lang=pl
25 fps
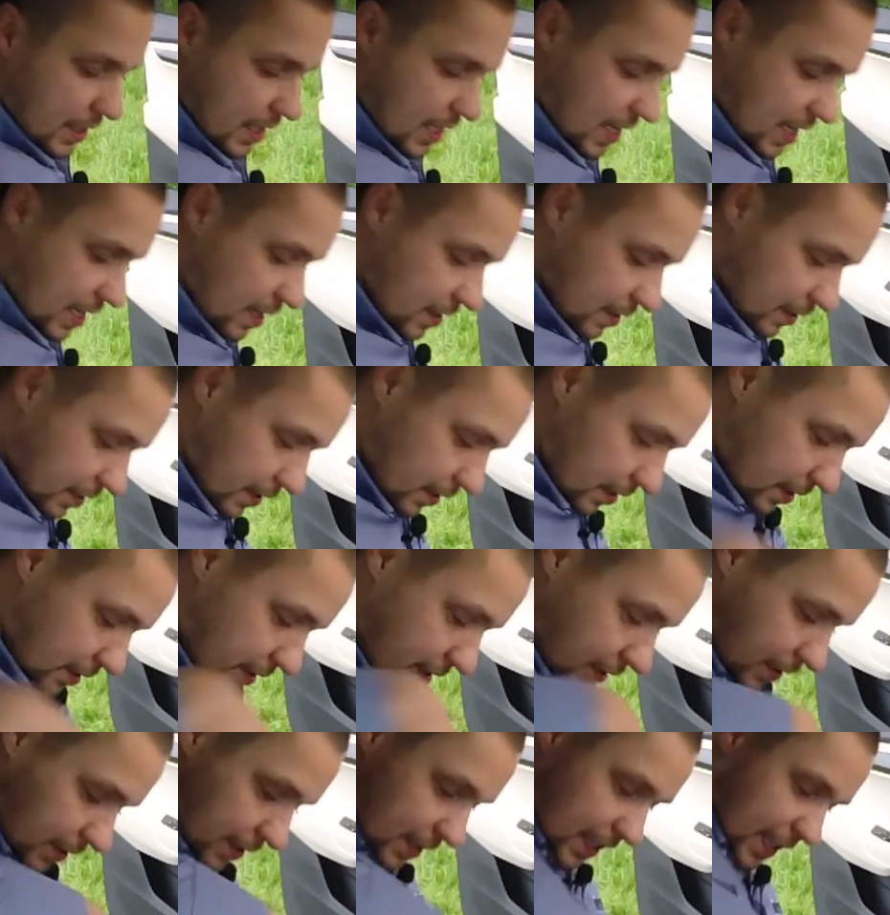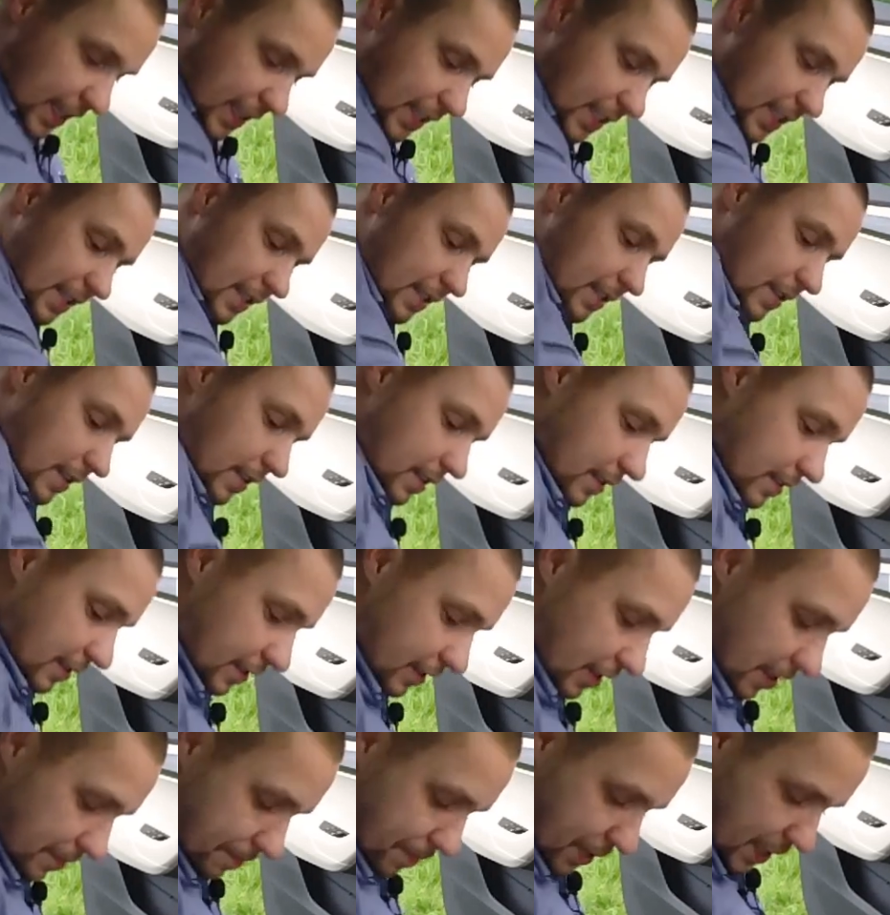I taki
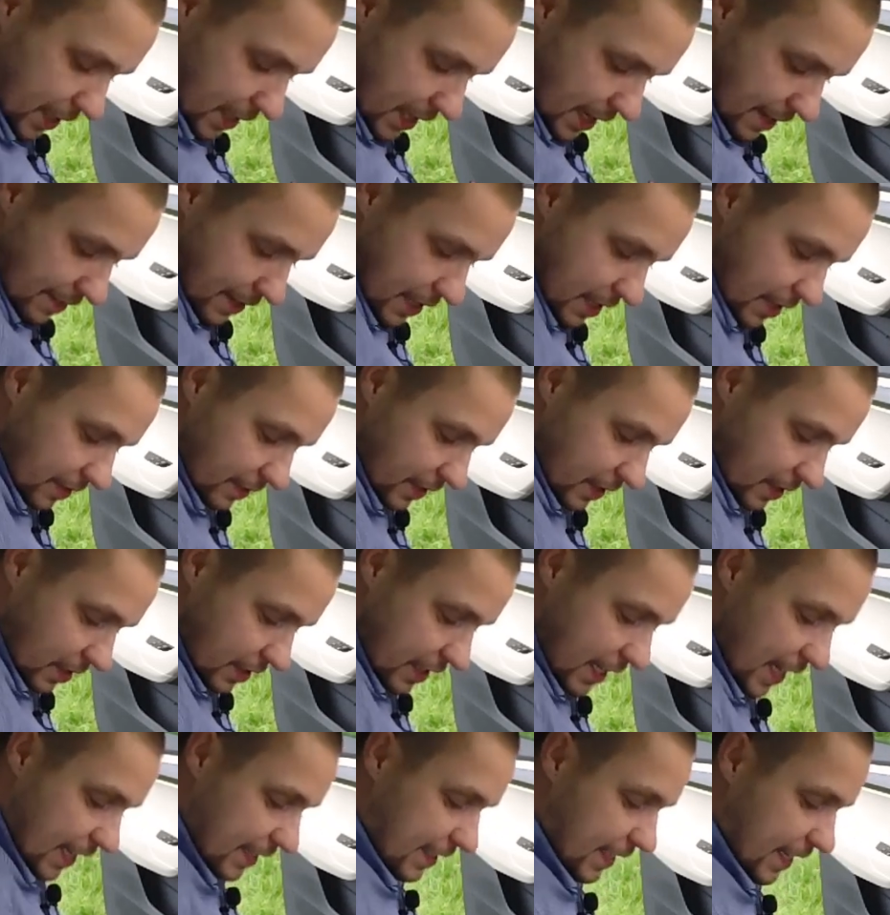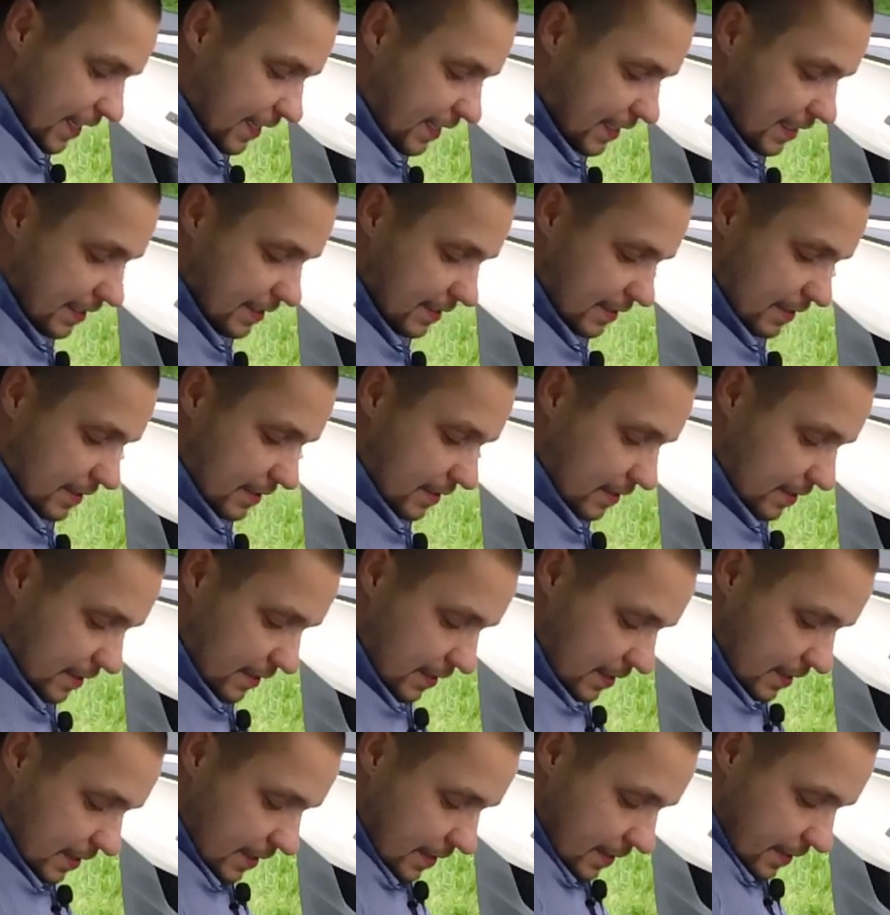simply cleverowy dodatek,
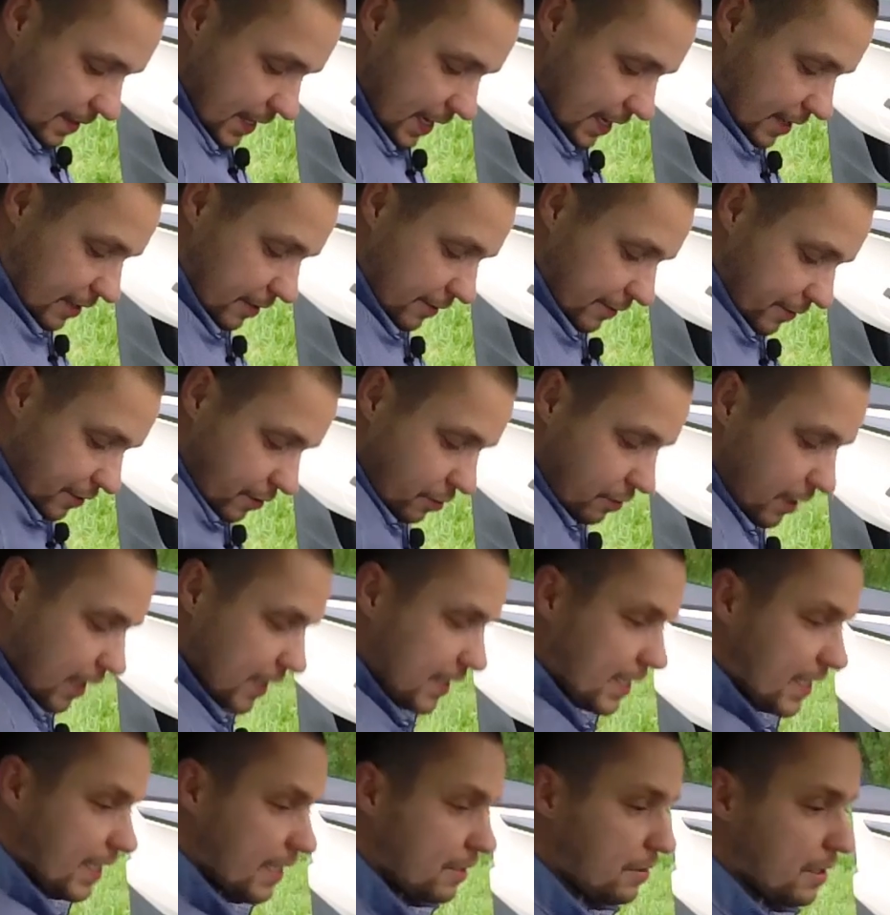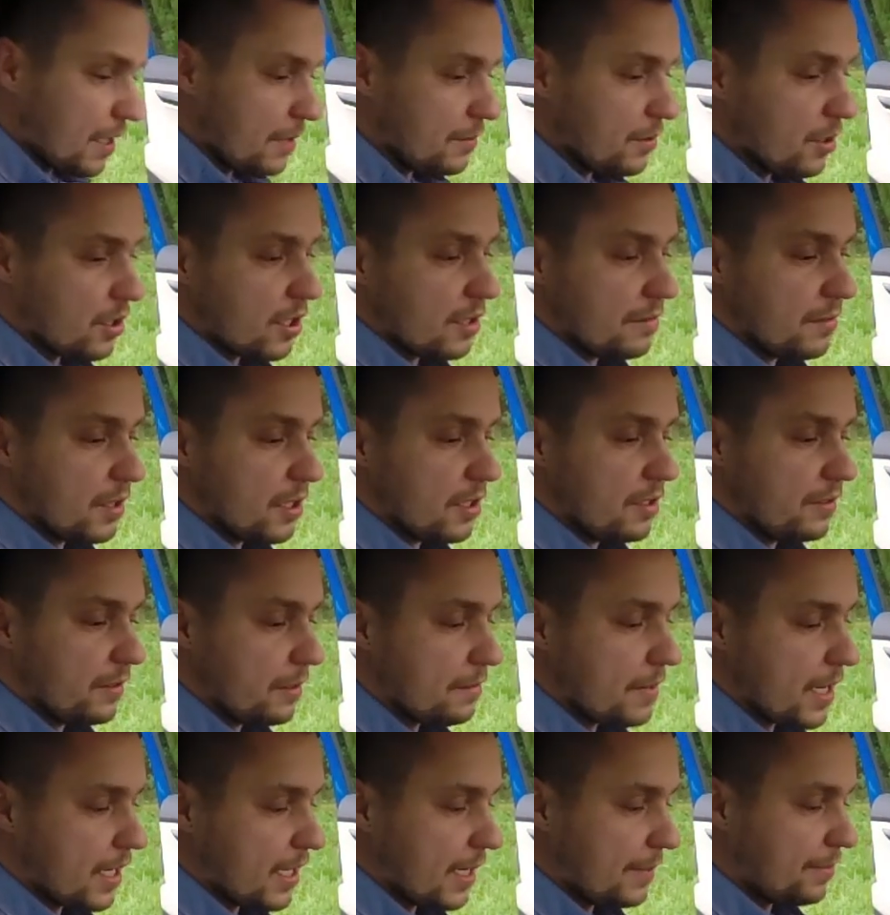taką wkładkę, która może być
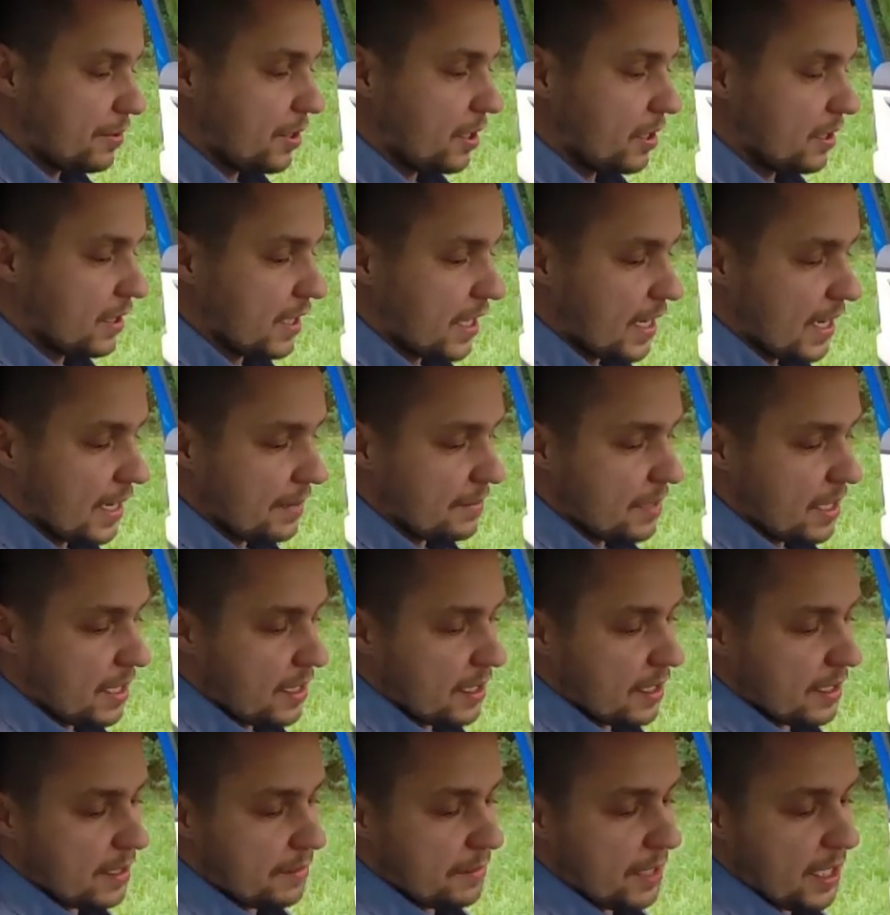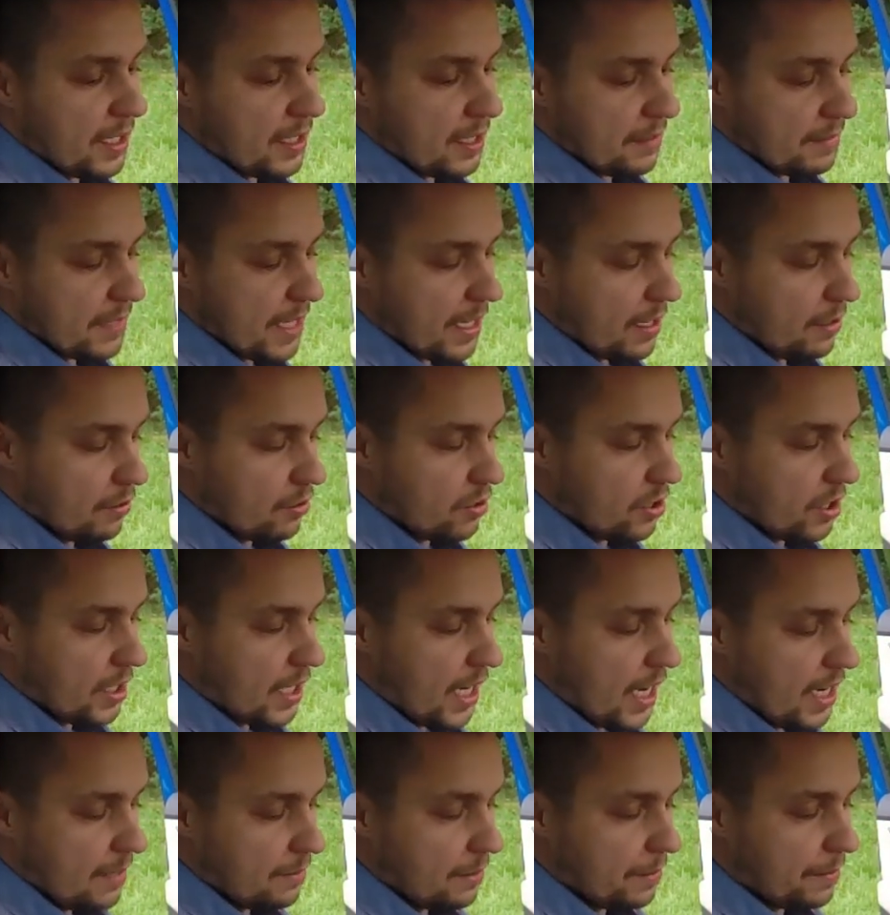dwoma cup holderami z miejscem na
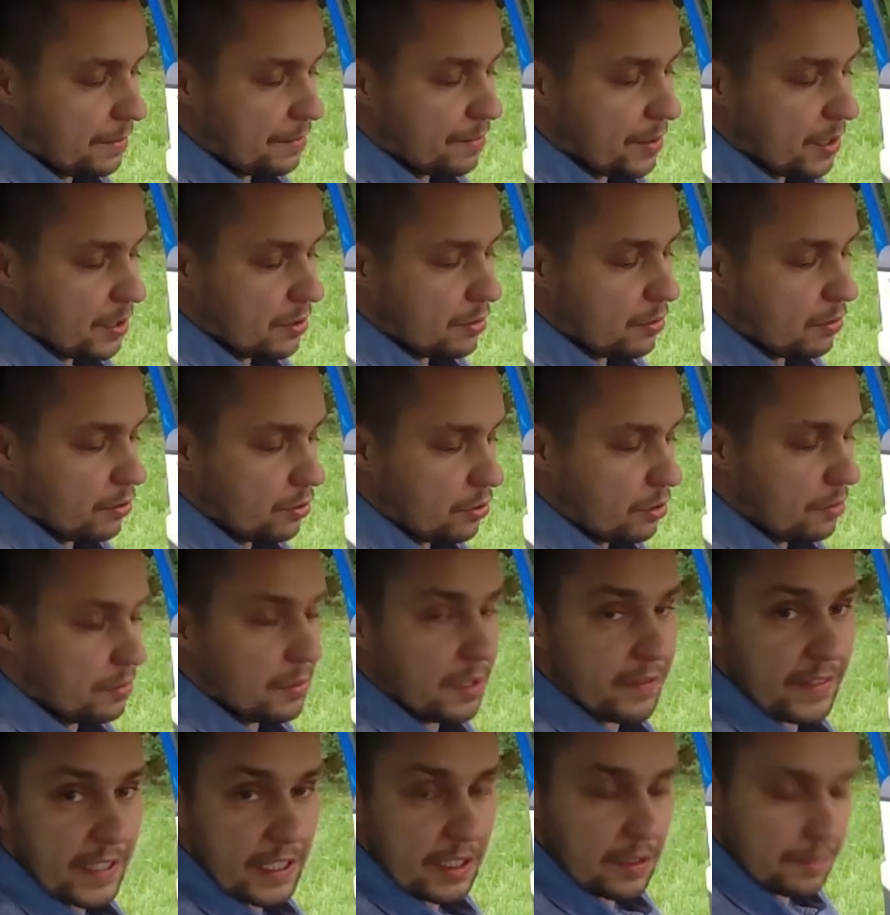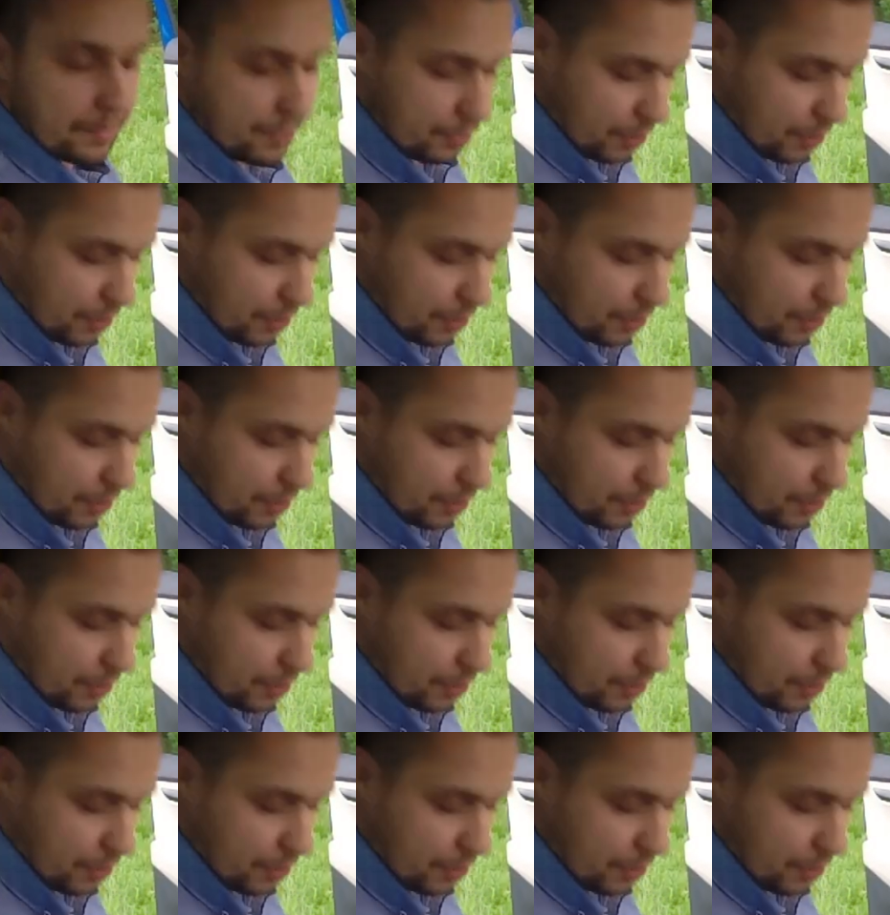kluczyk albo po prostu gumowaną